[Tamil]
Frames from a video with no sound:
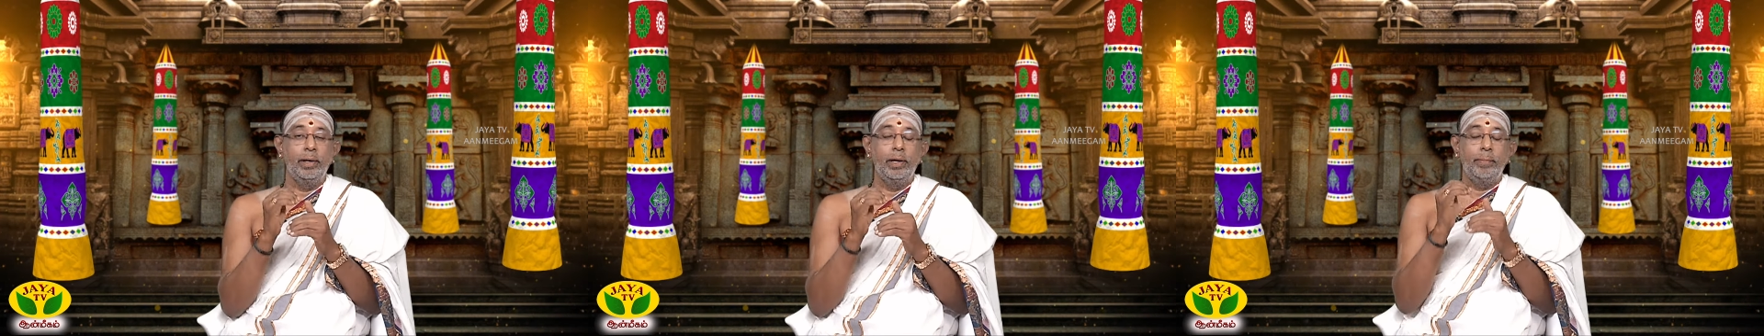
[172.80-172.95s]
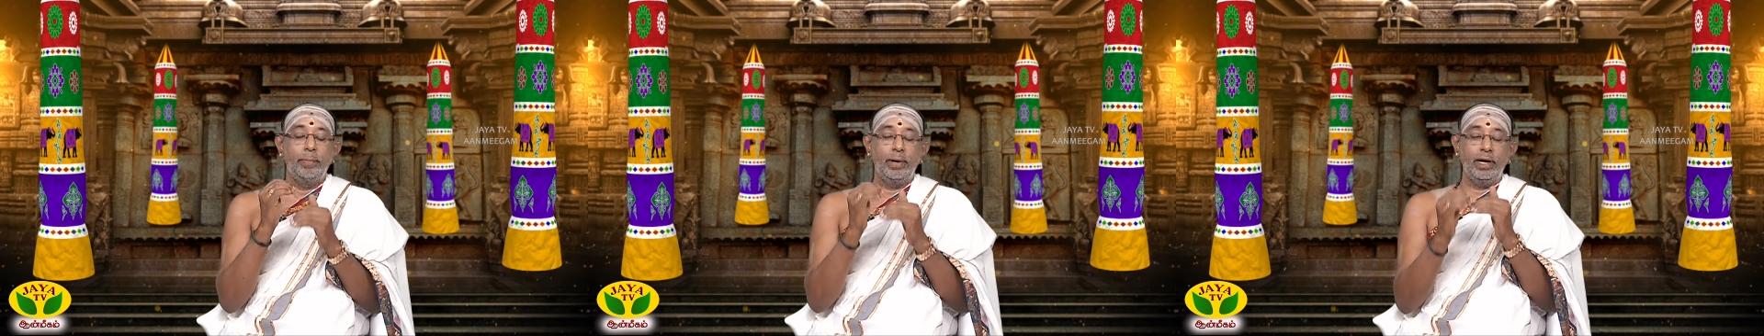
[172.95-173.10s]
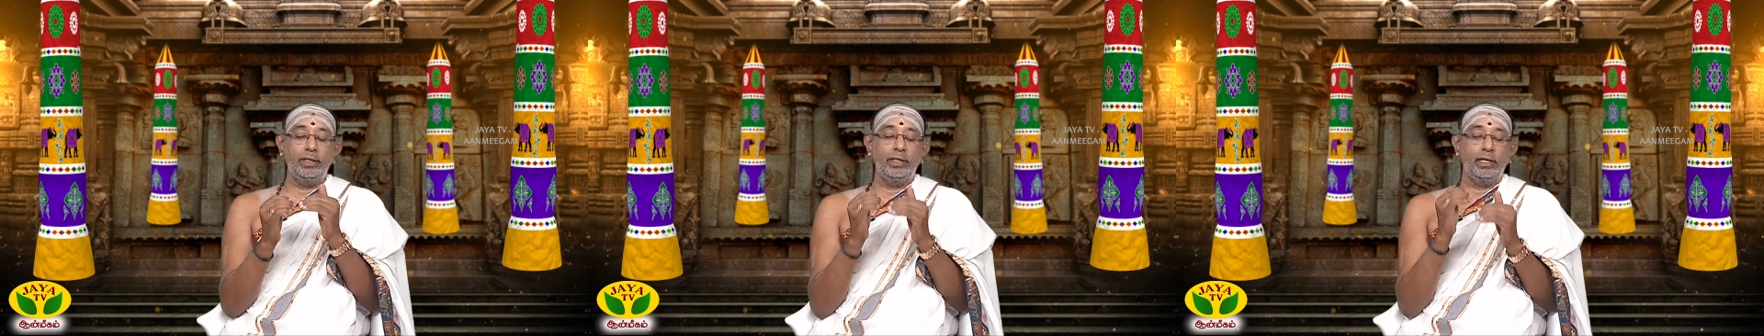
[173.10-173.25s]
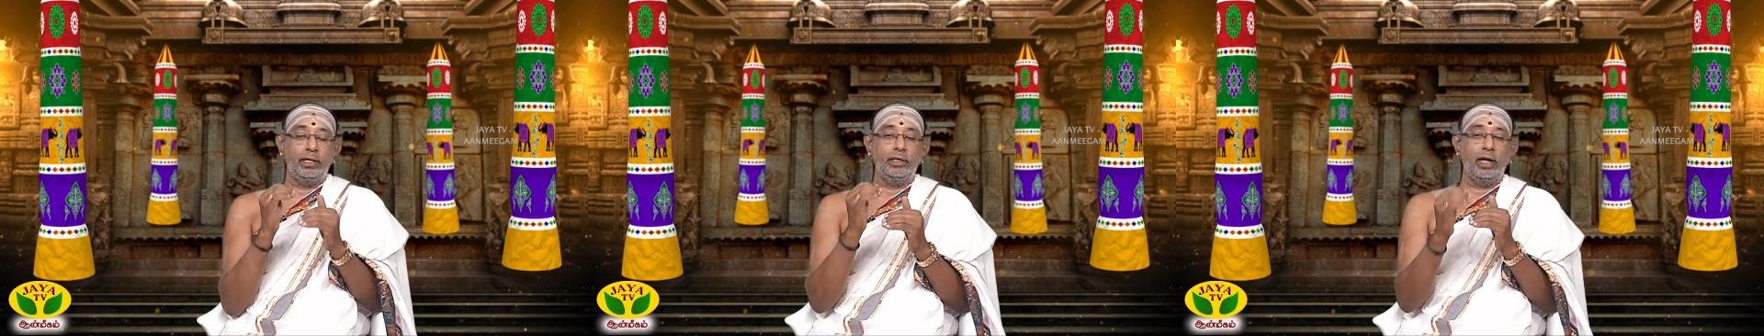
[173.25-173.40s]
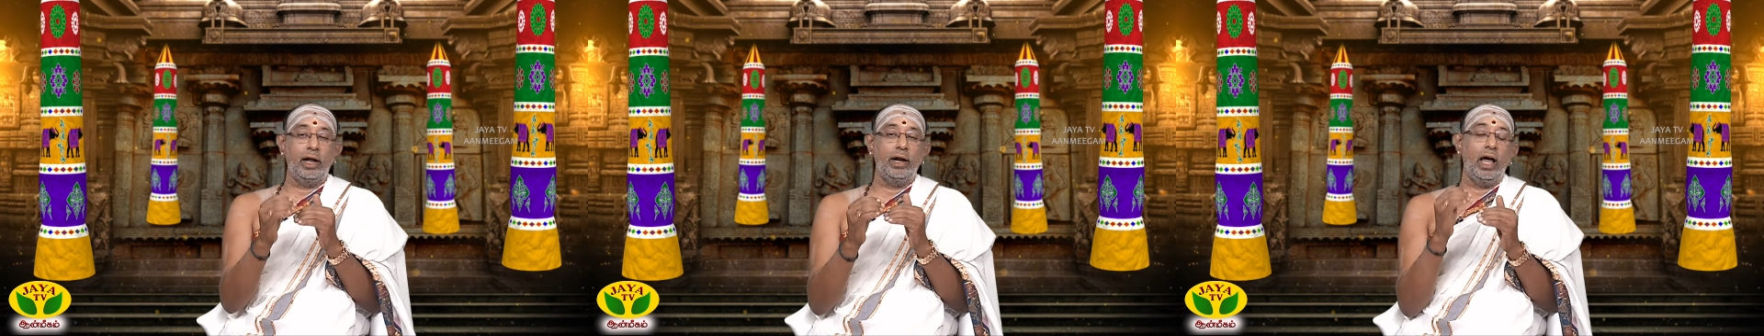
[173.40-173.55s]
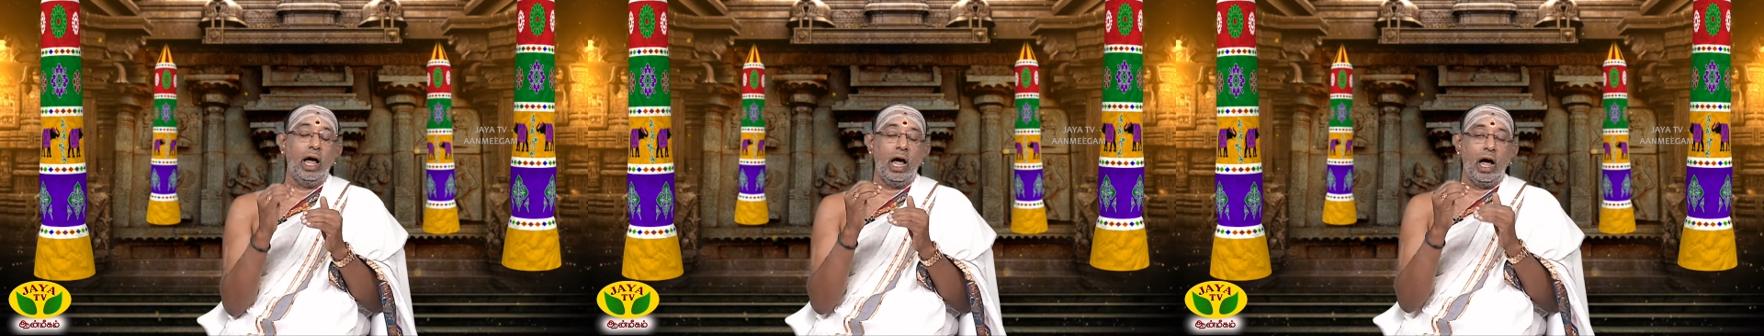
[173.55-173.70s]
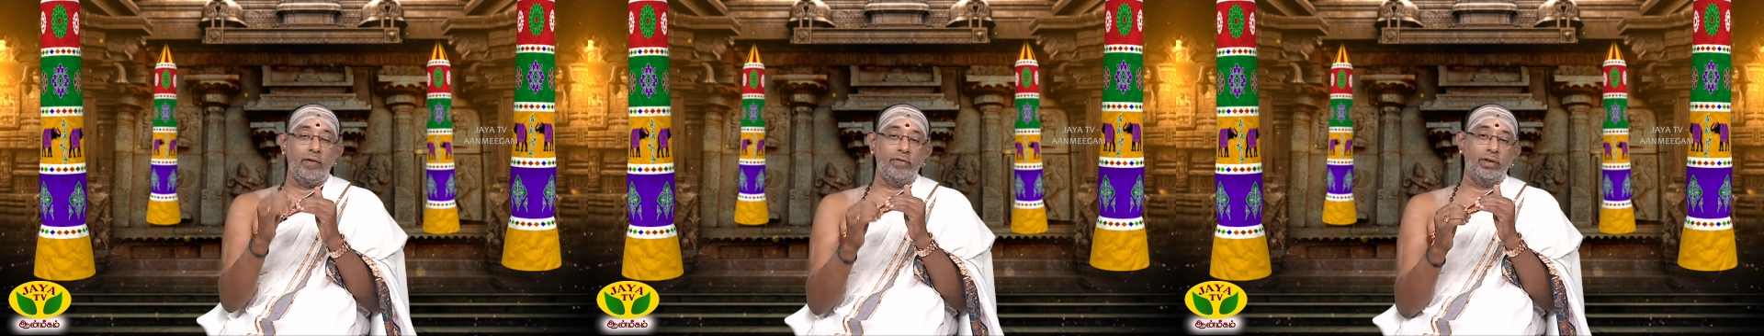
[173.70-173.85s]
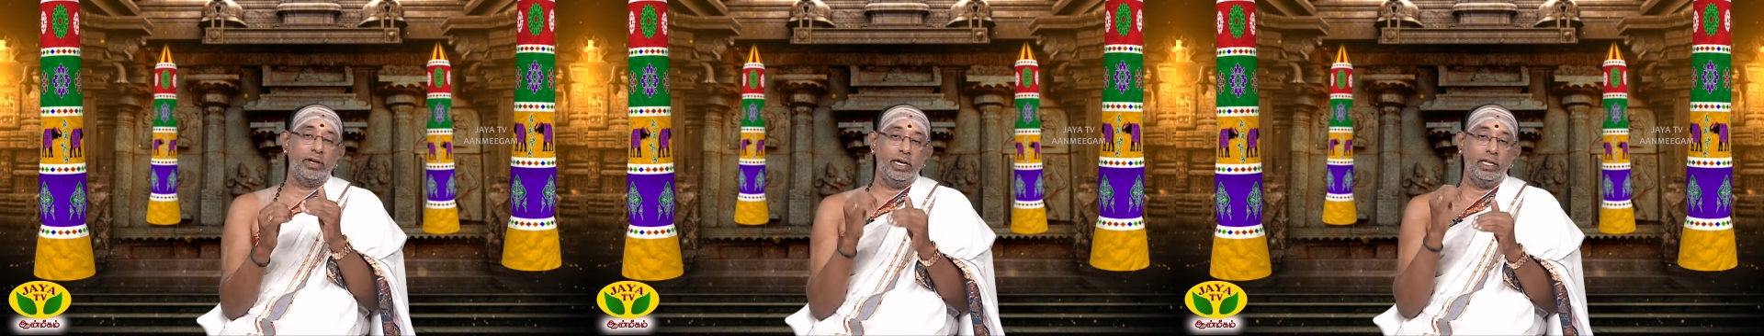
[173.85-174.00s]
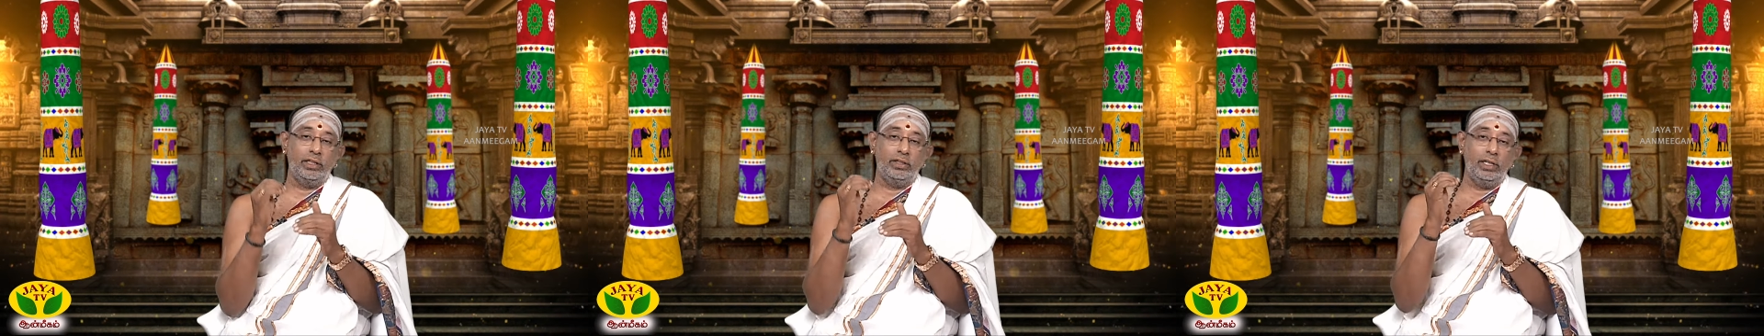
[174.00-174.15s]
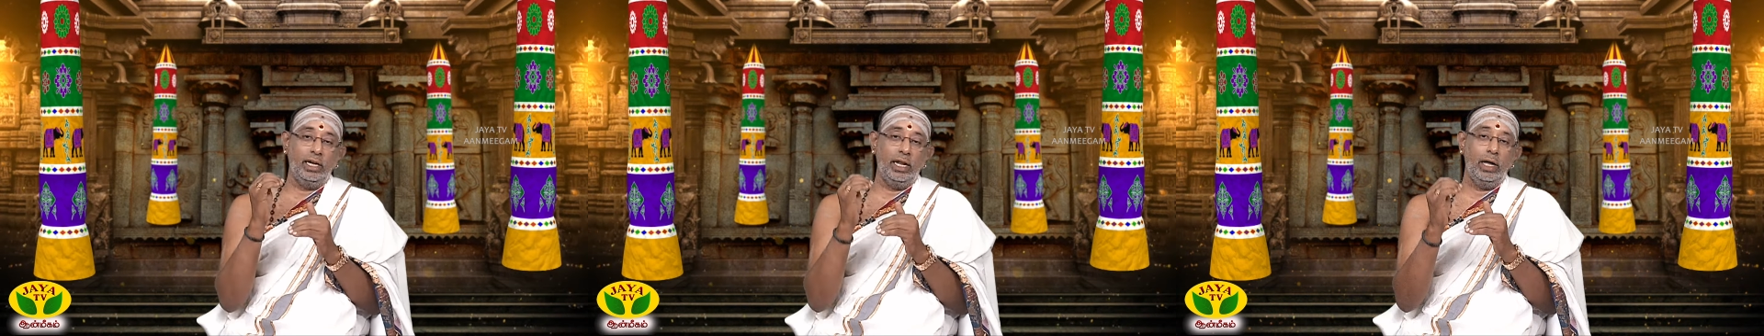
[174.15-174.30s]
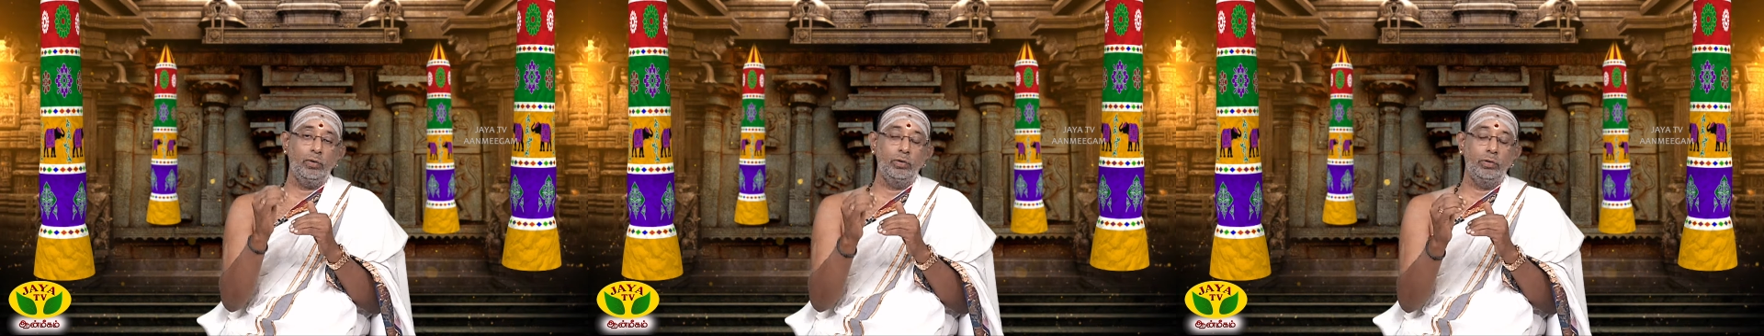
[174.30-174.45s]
மனிதர் தானா அவரிடத்திலே